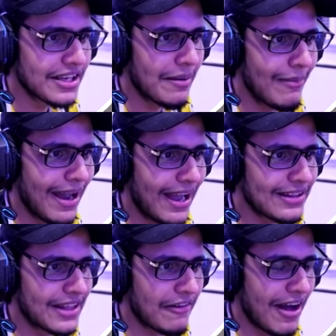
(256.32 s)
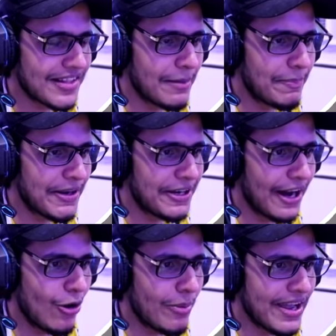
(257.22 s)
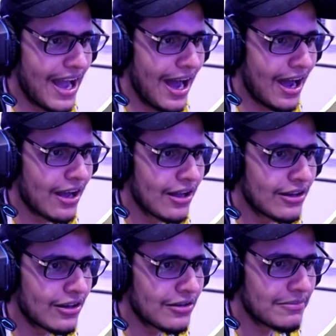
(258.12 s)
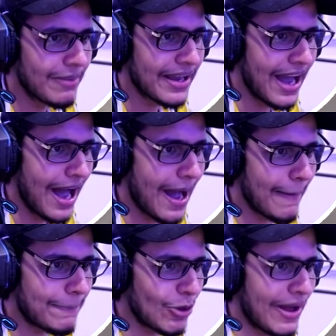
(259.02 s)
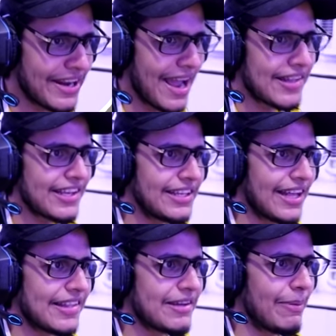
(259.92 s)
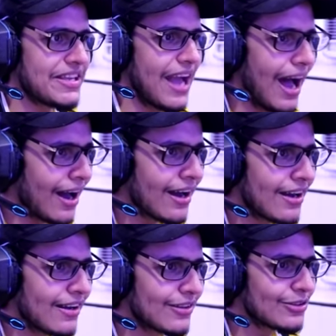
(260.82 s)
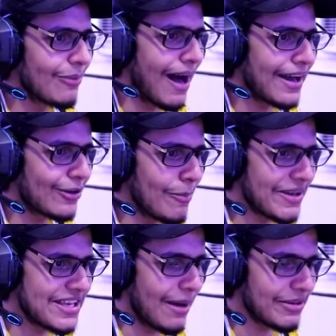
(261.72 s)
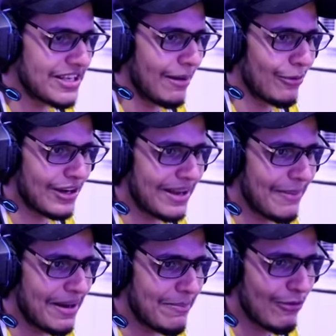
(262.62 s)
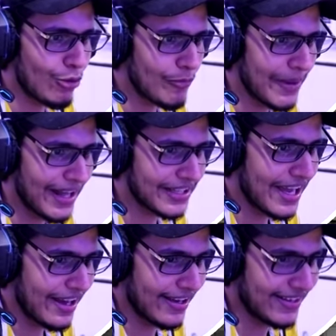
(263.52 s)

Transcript: ये मैं दरवाजे पीट रहा हूँ भैया भैया तुम्हारी ऐसी की तैसी भैया तुम्हारे को भैया भैया बोल के मैंने बेवकूफ बना दिया